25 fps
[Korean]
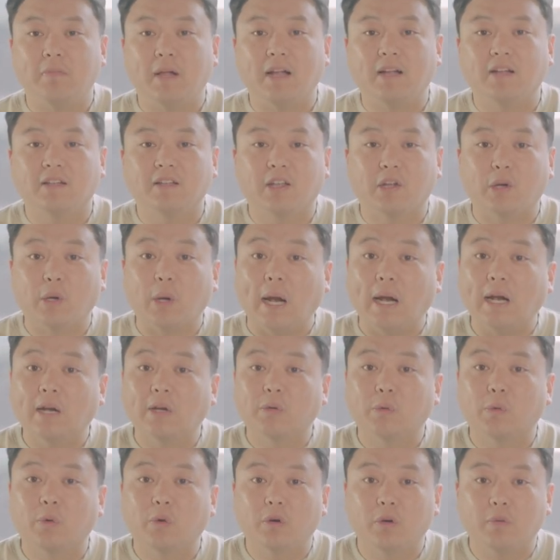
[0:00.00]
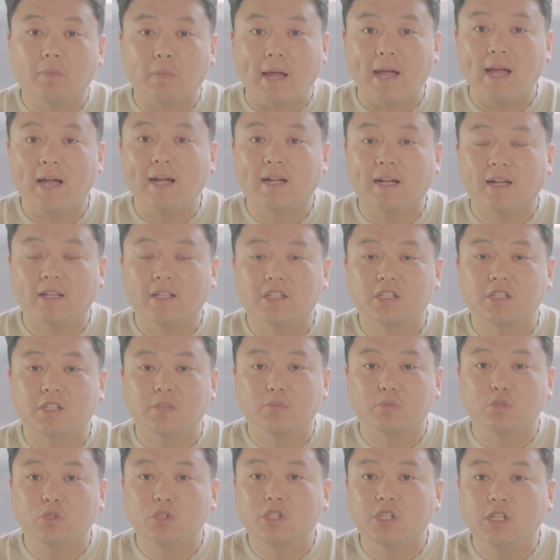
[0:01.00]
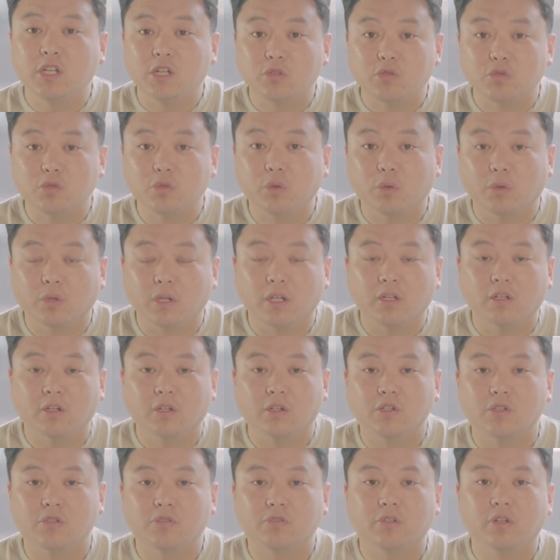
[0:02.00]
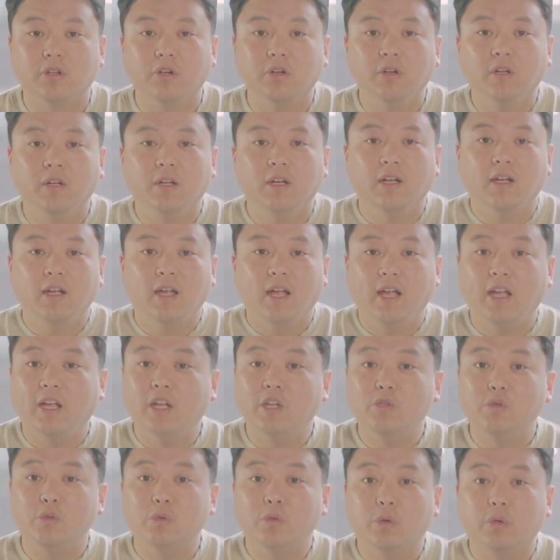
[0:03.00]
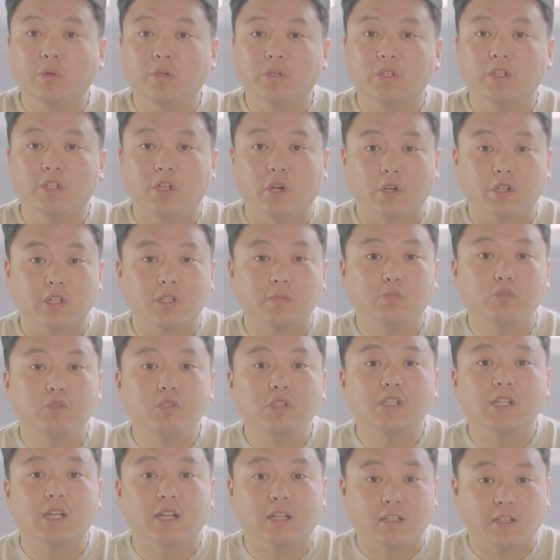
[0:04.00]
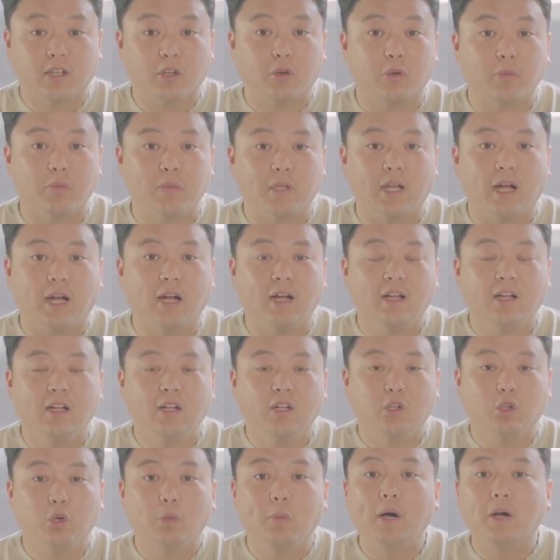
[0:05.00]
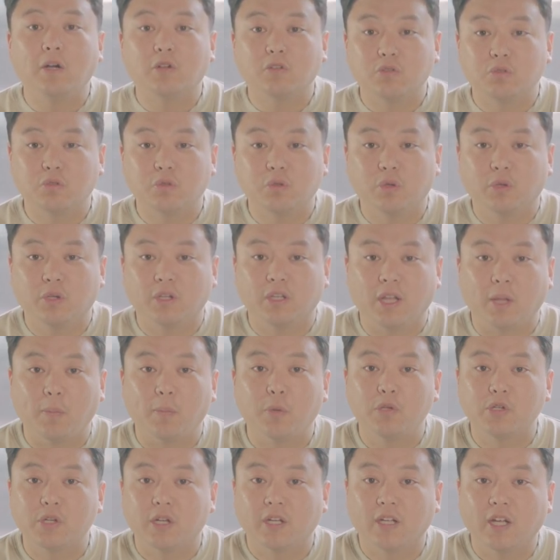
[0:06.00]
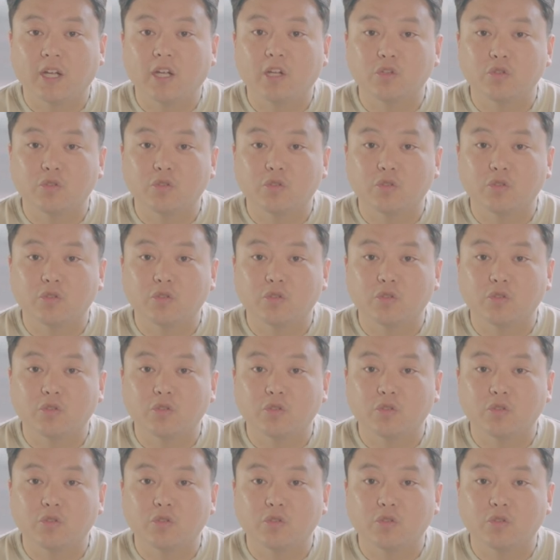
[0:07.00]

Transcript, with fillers: 말 그대로 알코올, 마약같이 물질에 중독되는 것이고요. 행위 중독은 역시 문자 그대로입니다. 도박 중독이 대표적인 행위